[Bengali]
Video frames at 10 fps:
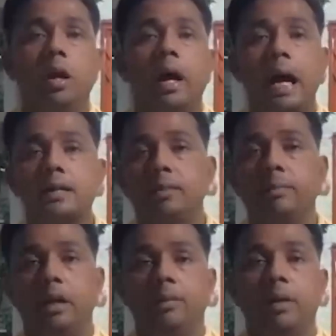
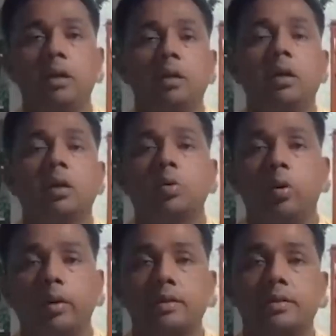আসামে এবার
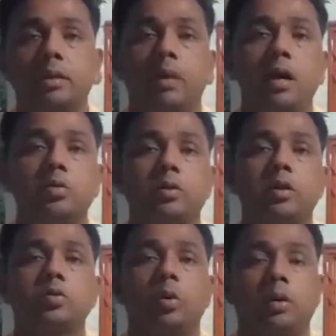কংগ্রেসের মহাজোটের
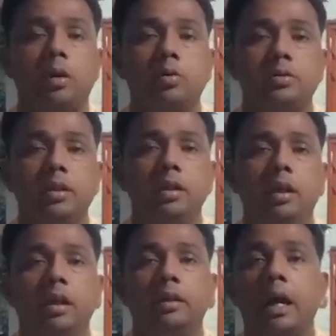সরকার হচ্ছে
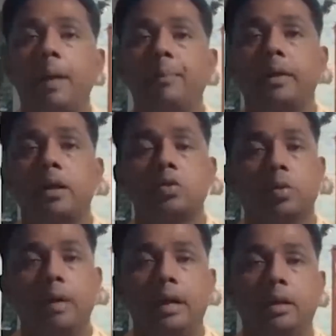তাই আপনারা
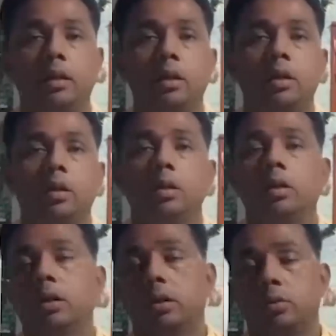সবাই
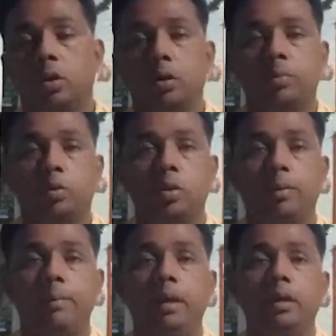
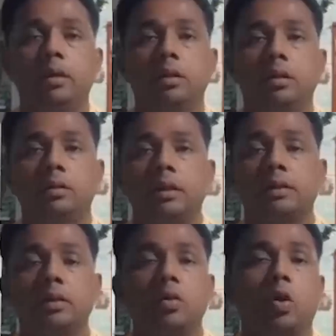দলবদ্ধভাবে
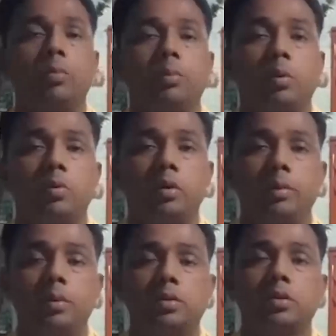জাতি ধর্ম বর্ণ
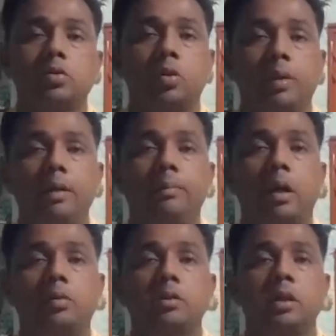নির্বিশেষে সবাই
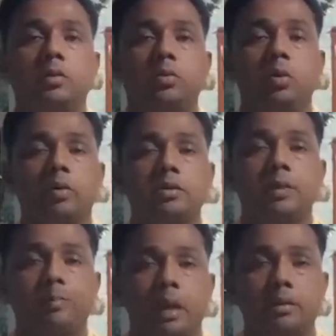ভারতীয় জাতীয় কংগ্রেসের
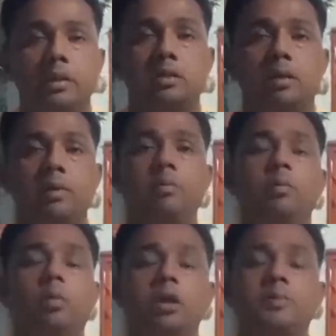প্রার্থী হিসাবে আমি
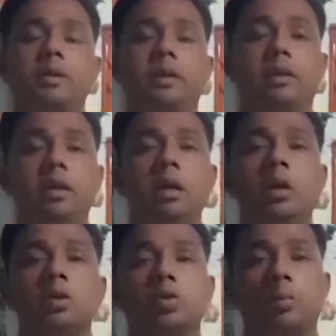মুকেশ পান্ডাকে
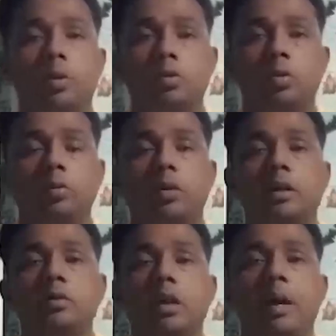সমর্থন করার
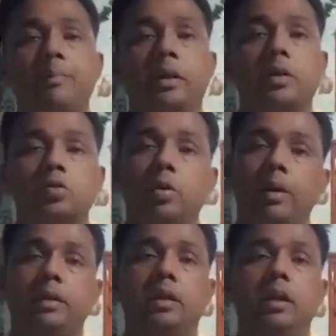জন্য আপনাদের
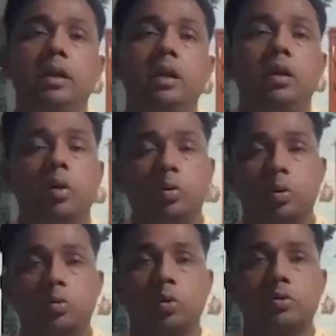সবাইকে অনুরোধ করছি